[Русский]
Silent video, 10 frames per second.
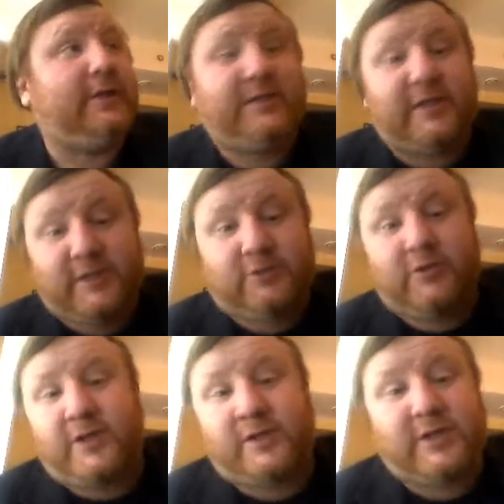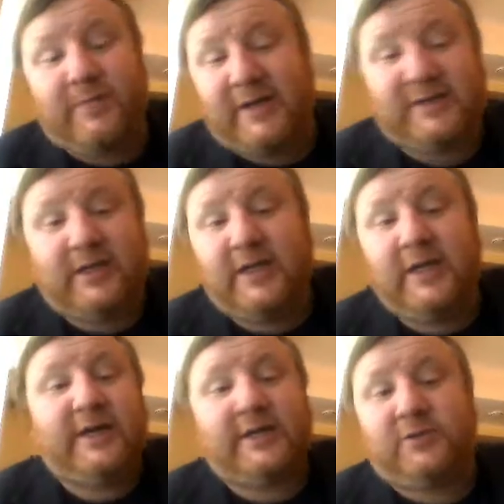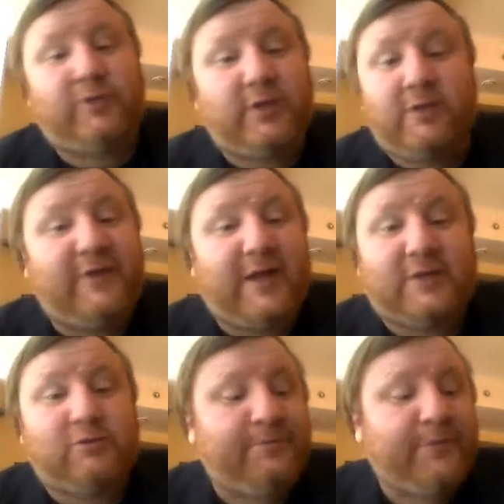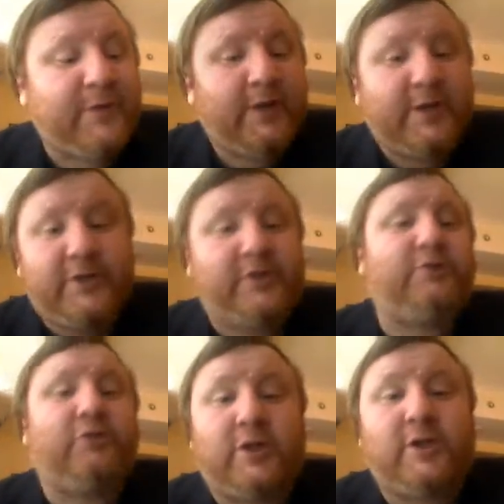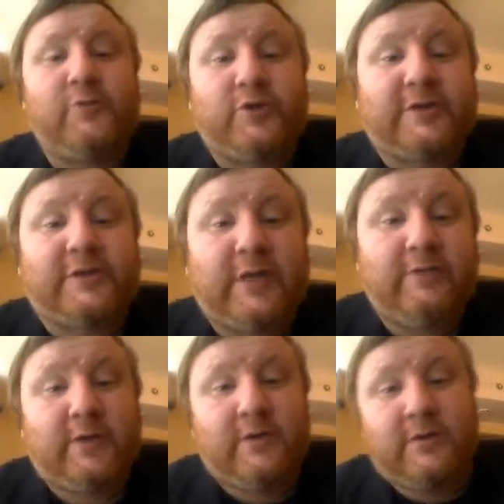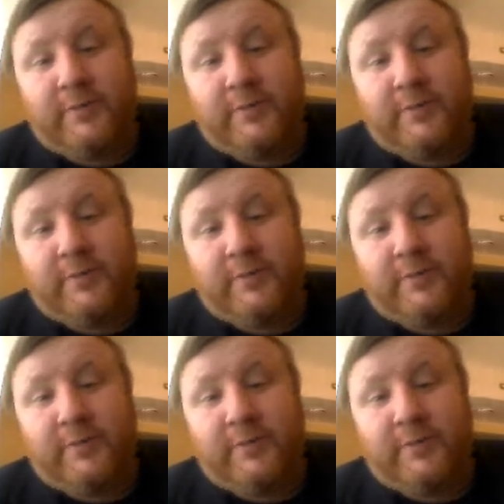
Естественно, что денежная масса раскрутила инфляцию, и ничего он это не может остановить.